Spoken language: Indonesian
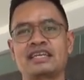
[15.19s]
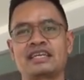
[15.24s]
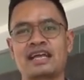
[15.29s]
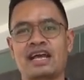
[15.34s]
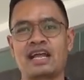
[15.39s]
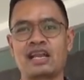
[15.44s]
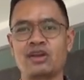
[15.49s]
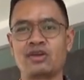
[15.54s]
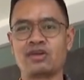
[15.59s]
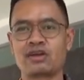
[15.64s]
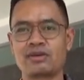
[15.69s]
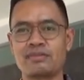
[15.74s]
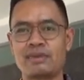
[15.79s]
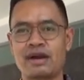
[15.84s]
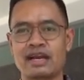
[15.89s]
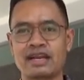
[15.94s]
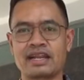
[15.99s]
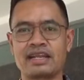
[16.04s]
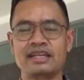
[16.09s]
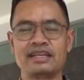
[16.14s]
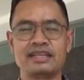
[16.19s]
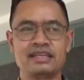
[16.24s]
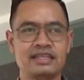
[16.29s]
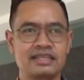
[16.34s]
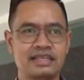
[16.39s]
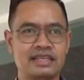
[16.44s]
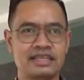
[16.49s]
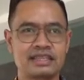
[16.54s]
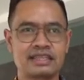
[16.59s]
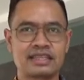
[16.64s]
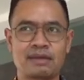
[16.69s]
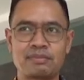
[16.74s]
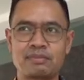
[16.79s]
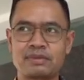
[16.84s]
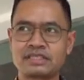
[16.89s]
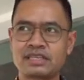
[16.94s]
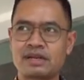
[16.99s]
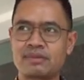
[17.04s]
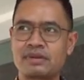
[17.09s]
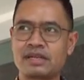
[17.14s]
Kalau kemarin kita
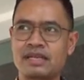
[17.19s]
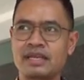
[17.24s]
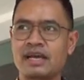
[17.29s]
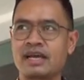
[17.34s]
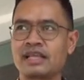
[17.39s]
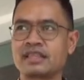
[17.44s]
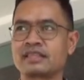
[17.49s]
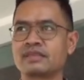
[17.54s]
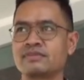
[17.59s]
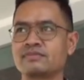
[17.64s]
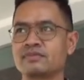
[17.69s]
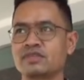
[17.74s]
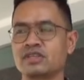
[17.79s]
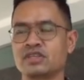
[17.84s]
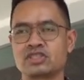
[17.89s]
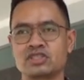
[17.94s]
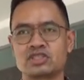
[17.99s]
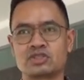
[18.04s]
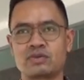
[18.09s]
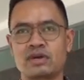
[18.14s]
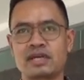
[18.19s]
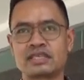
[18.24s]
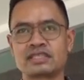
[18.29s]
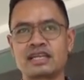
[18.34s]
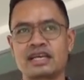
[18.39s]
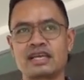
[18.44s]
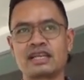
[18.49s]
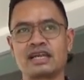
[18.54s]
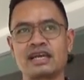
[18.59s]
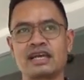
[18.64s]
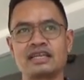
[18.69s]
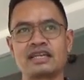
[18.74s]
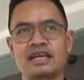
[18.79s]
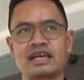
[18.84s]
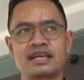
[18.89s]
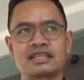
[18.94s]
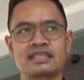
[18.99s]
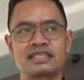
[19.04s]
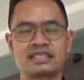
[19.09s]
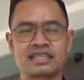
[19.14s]
bisa melihat suasana
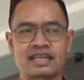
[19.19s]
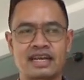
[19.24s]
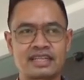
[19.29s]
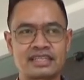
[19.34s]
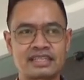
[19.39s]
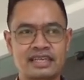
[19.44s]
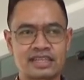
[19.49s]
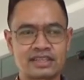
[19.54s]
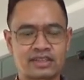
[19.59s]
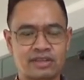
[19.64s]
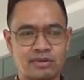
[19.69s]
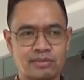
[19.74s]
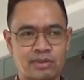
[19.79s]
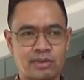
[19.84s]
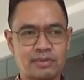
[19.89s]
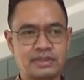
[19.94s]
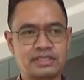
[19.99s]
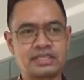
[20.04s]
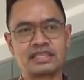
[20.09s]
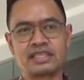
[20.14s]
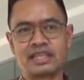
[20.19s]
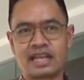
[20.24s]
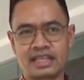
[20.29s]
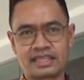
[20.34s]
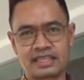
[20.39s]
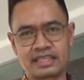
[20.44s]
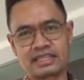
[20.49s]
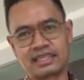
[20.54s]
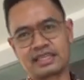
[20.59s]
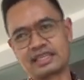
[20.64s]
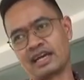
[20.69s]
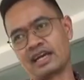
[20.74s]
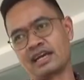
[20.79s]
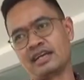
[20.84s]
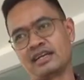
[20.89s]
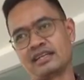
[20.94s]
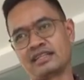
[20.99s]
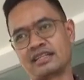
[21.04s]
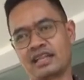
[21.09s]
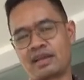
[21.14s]
yang disengah di kantor WBC di lantai
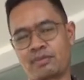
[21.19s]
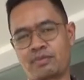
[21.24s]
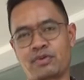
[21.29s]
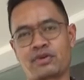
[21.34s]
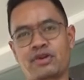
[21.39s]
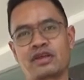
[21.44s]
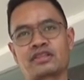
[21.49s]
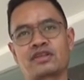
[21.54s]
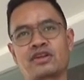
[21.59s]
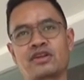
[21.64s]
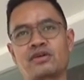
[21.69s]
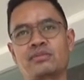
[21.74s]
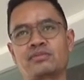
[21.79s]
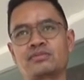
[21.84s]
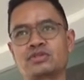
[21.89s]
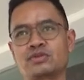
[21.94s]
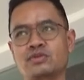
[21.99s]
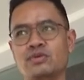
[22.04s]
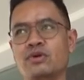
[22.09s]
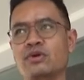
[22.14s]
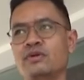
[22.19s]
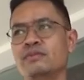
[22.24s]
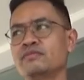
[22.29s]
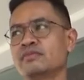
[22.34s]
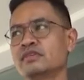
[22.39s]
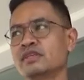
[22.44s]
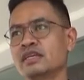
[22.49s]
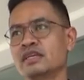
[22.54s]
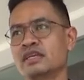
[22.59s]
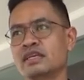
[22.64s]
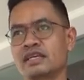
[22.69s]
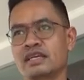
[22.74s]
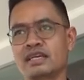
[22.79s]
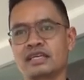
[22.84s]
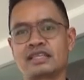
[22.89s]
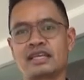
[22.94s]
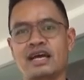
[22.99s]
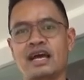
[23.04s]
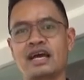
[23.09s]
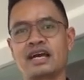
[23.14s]
3 laboratorium SWO,
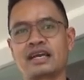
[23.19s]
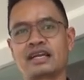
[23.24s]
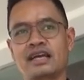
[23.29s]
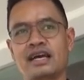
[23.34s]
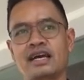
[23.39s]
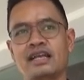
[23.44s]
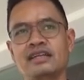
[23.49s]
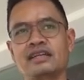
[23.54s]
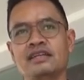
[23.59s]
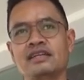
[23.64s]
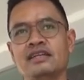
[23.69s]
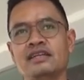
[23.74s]
kita akan